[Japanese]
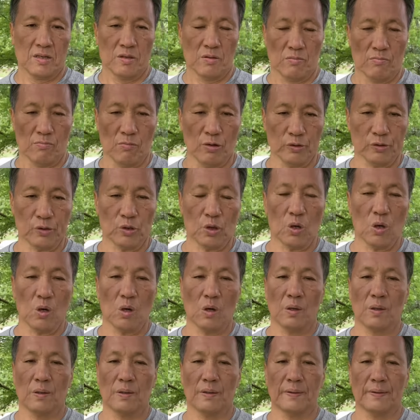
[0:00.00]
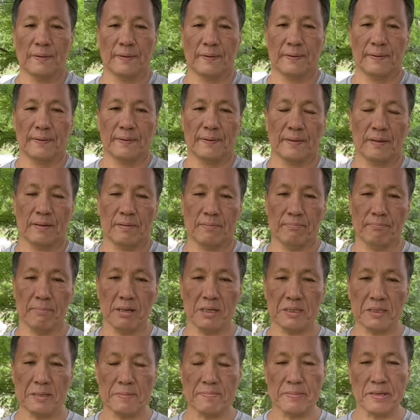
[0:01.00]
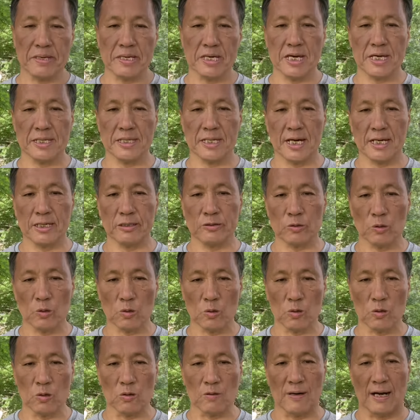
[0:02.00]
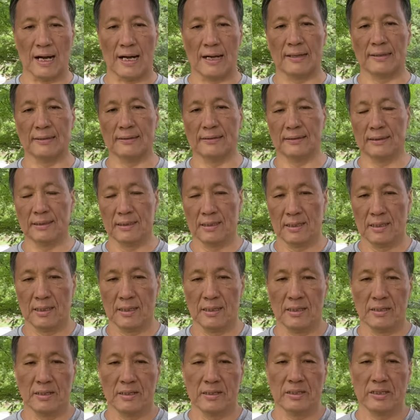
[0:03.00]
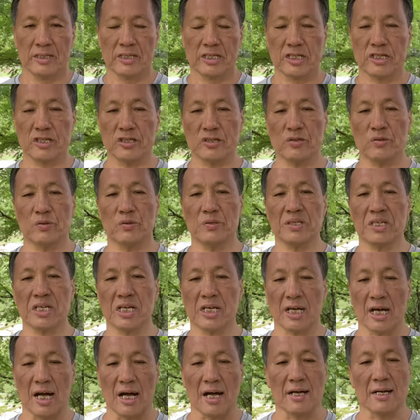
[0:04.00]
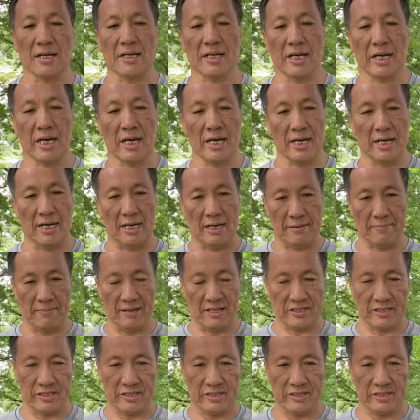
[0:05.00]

もっと目で見えないところは非常に関係あります。